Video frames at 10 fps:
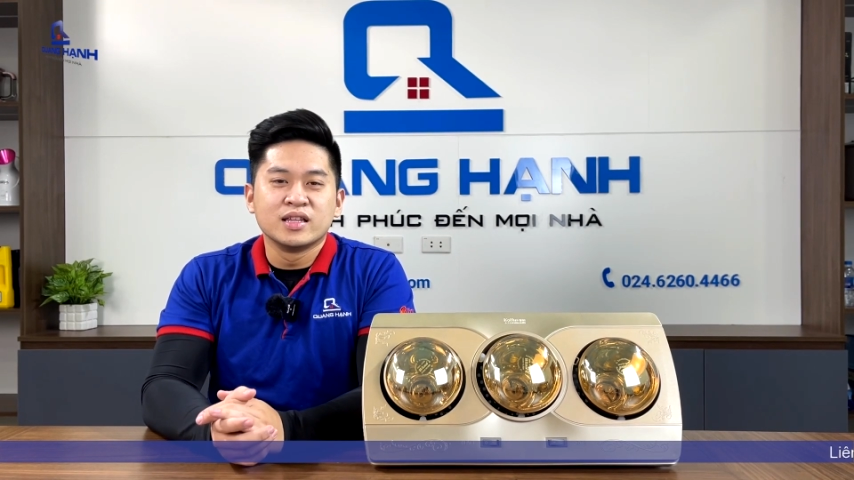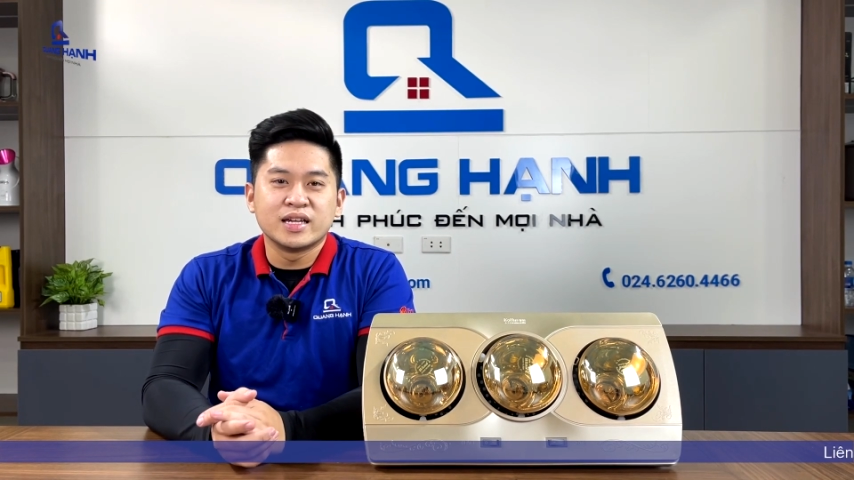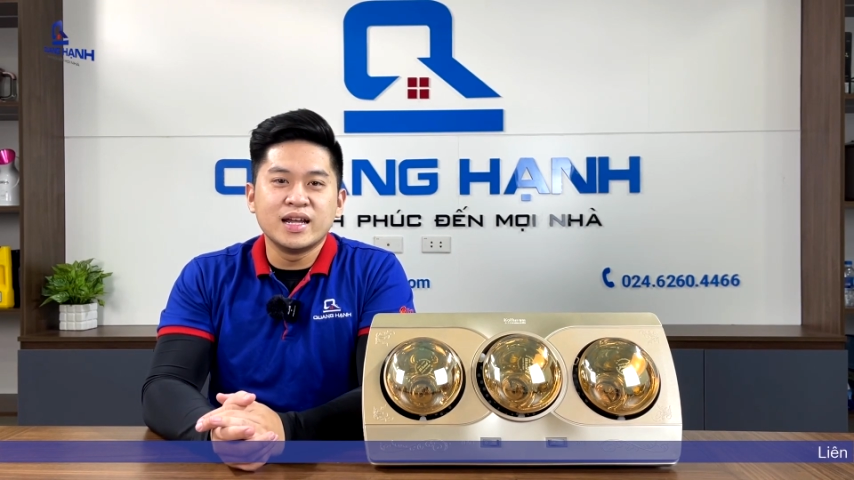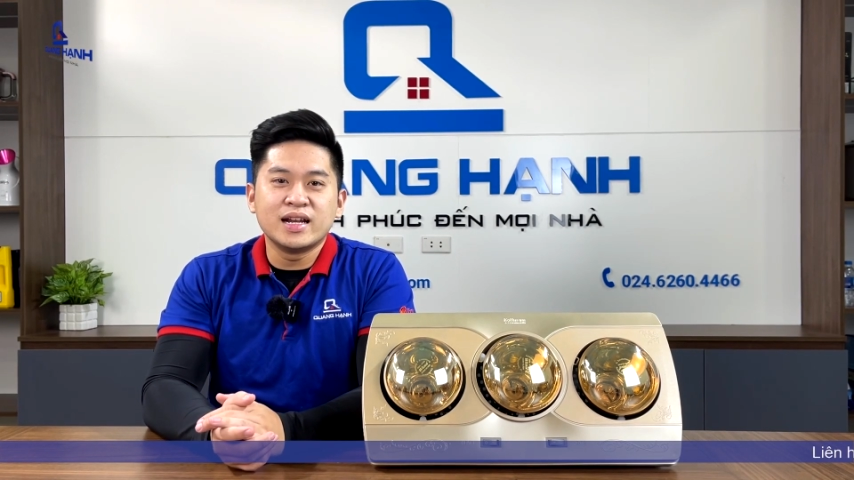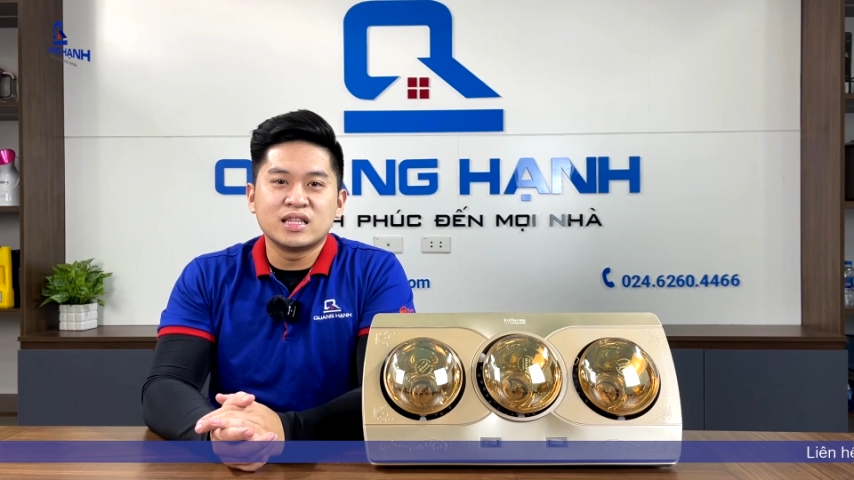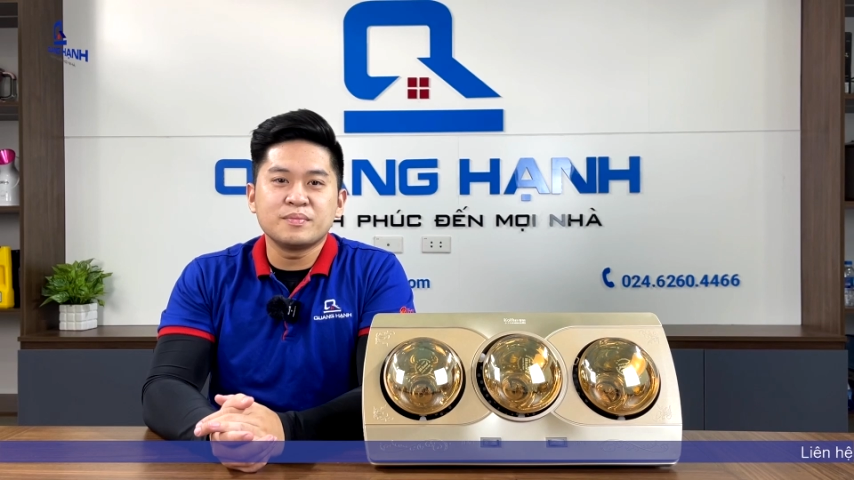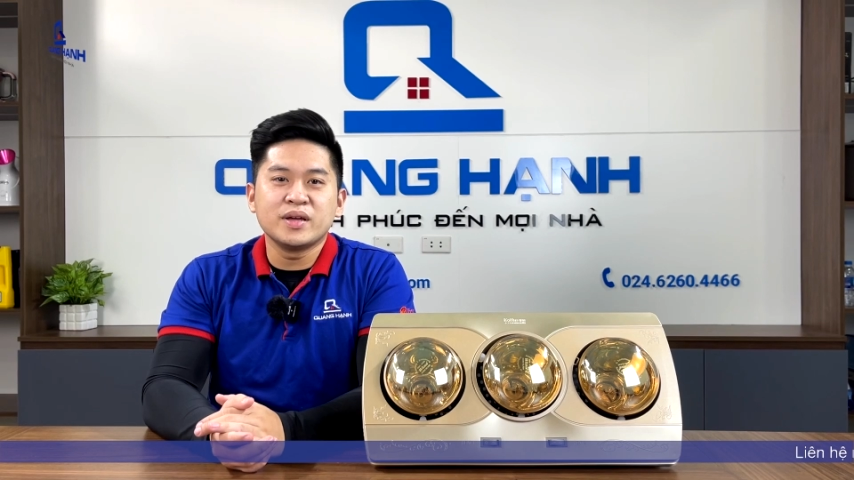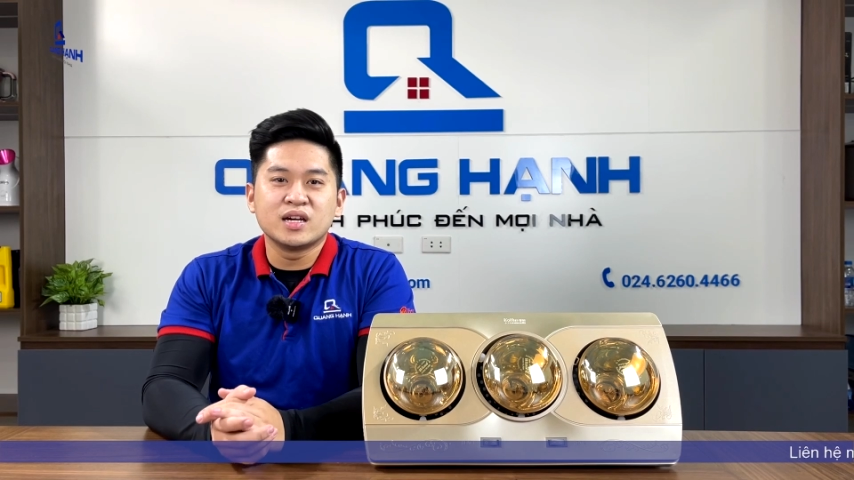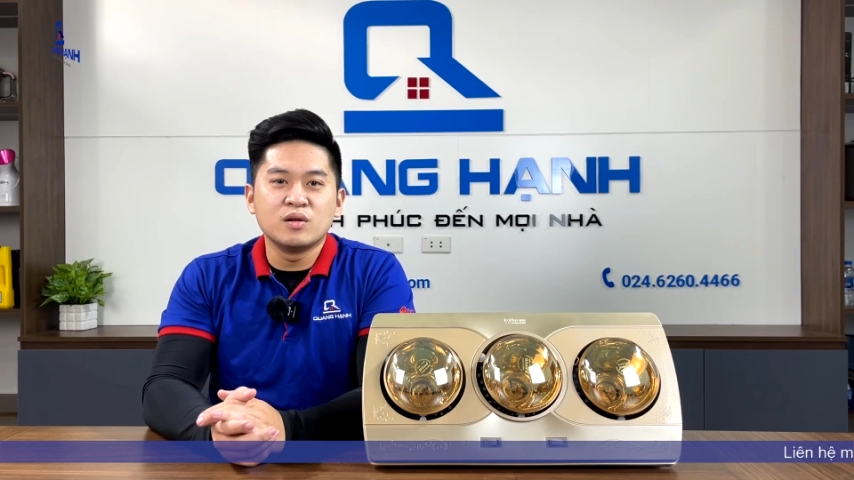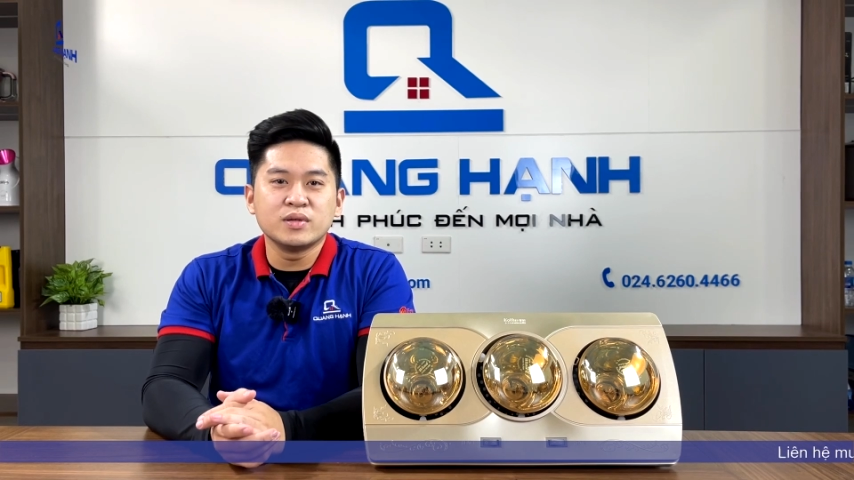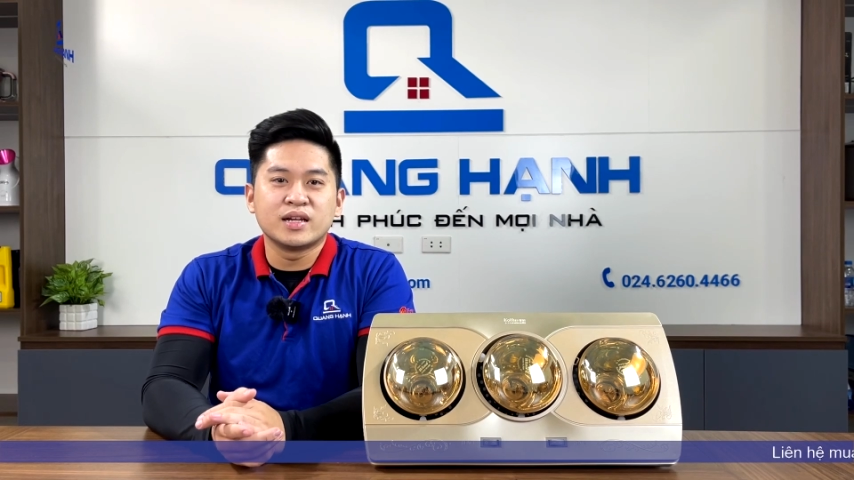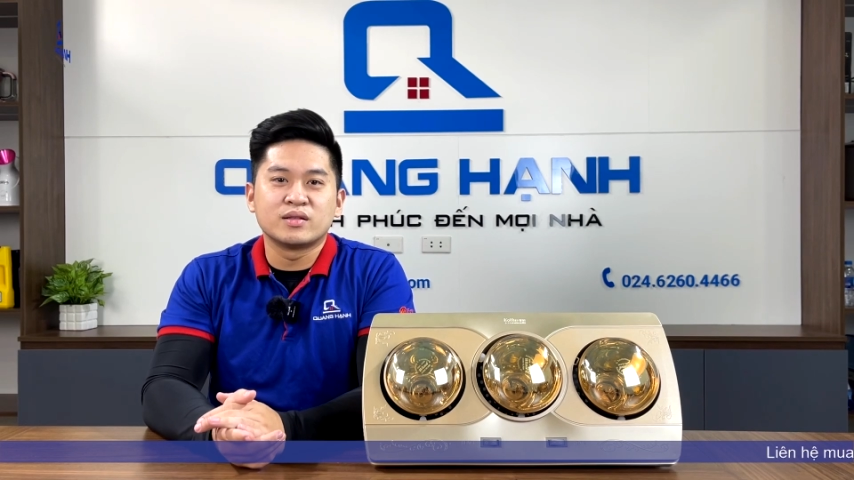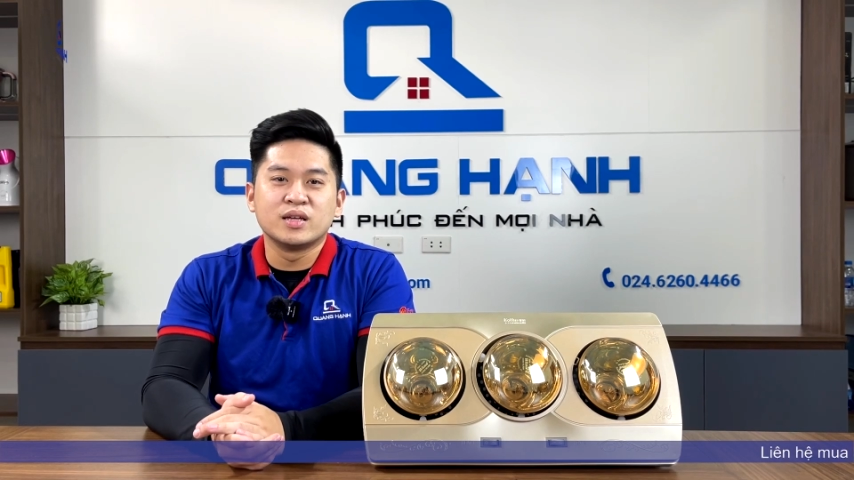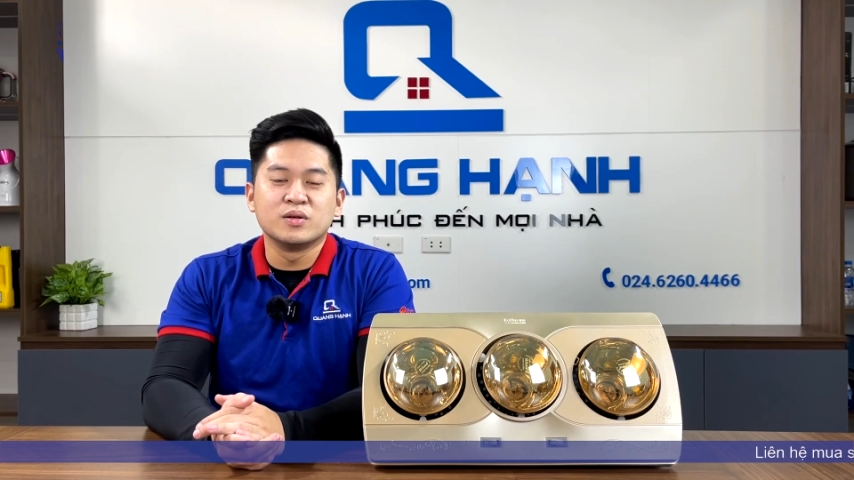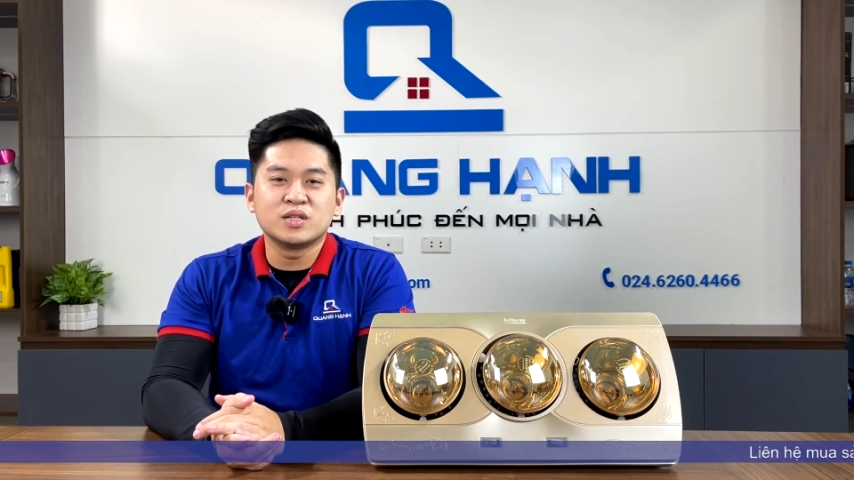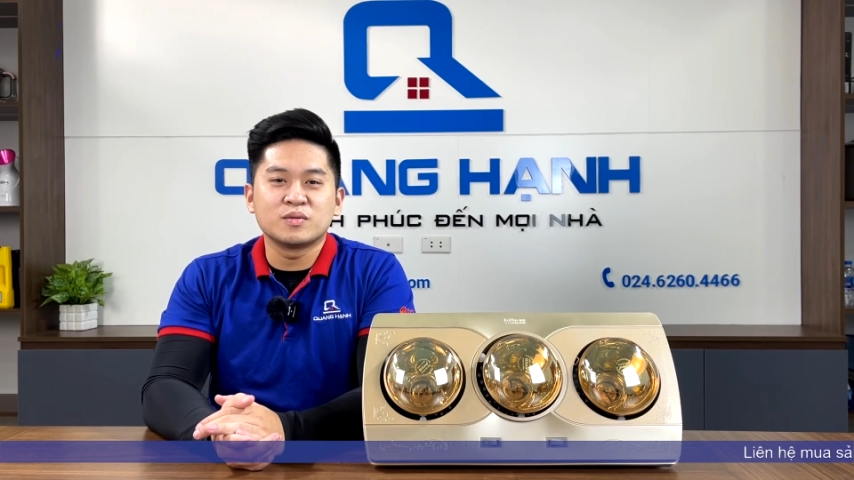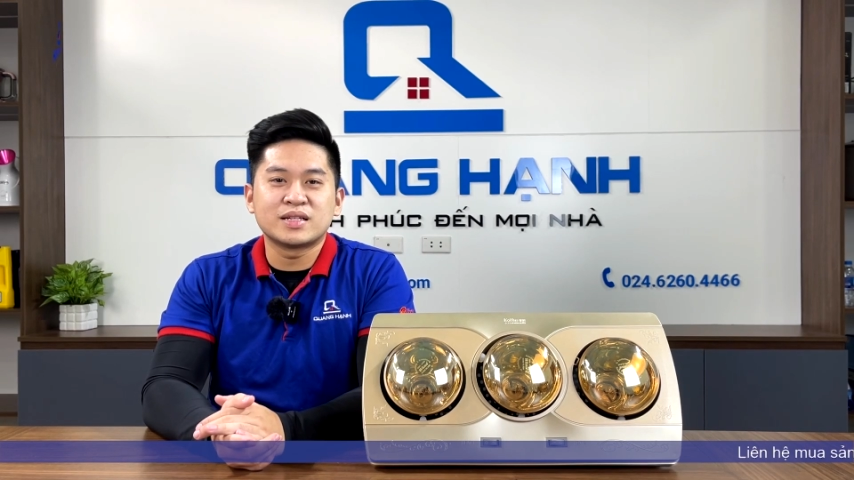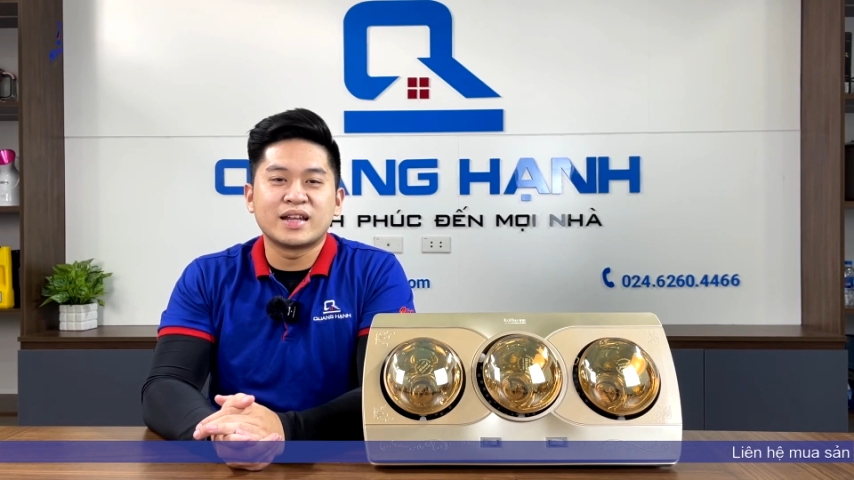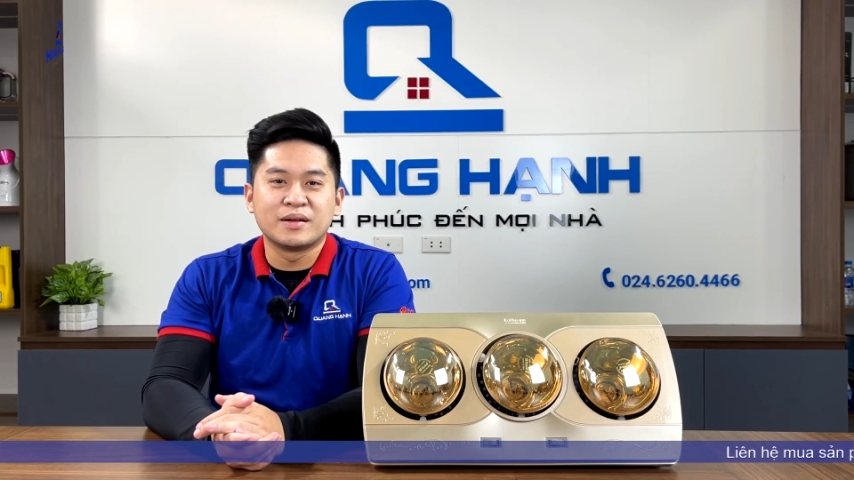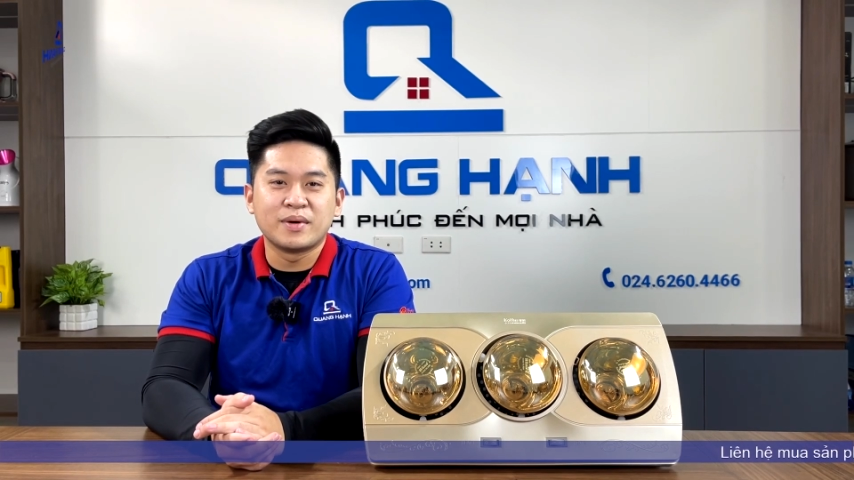thì đây là thiết bị không thể nào thiếu trong
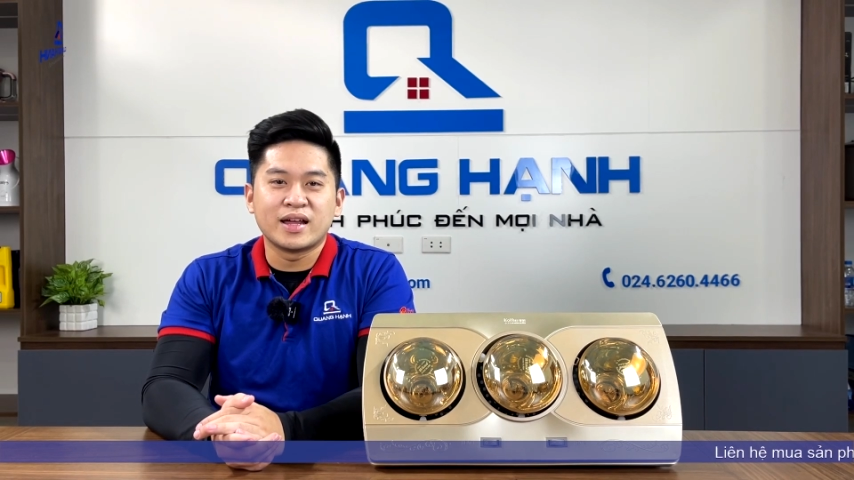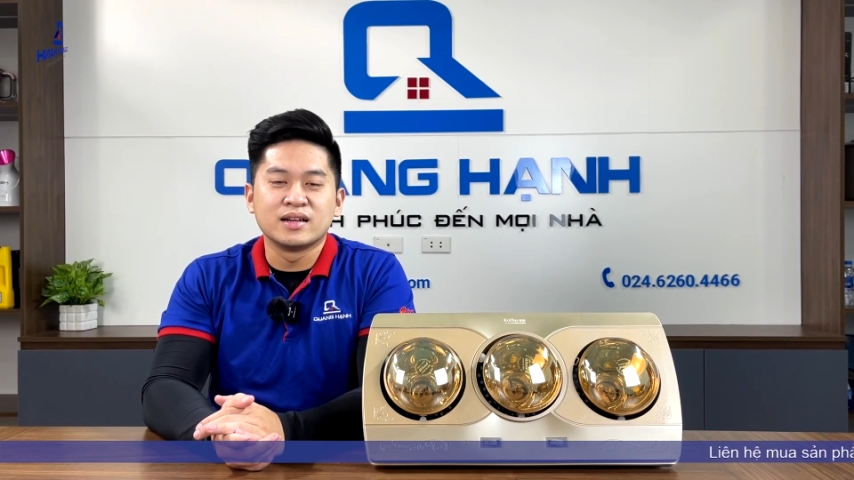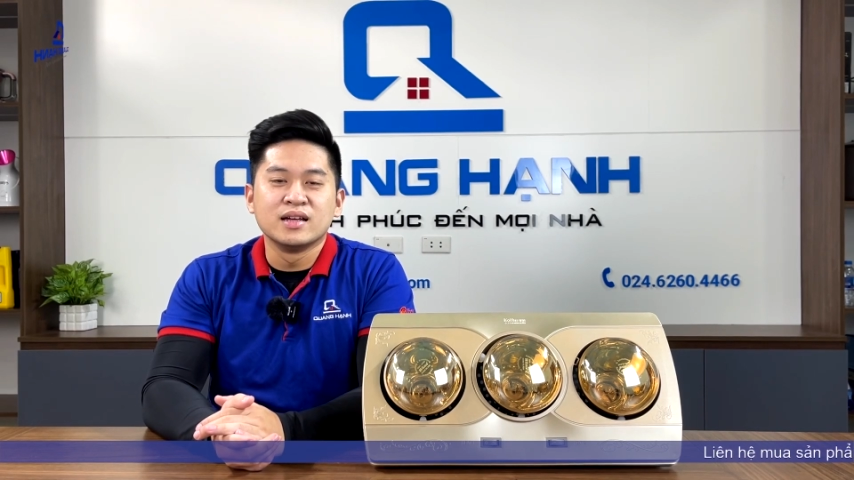gia đình bạn.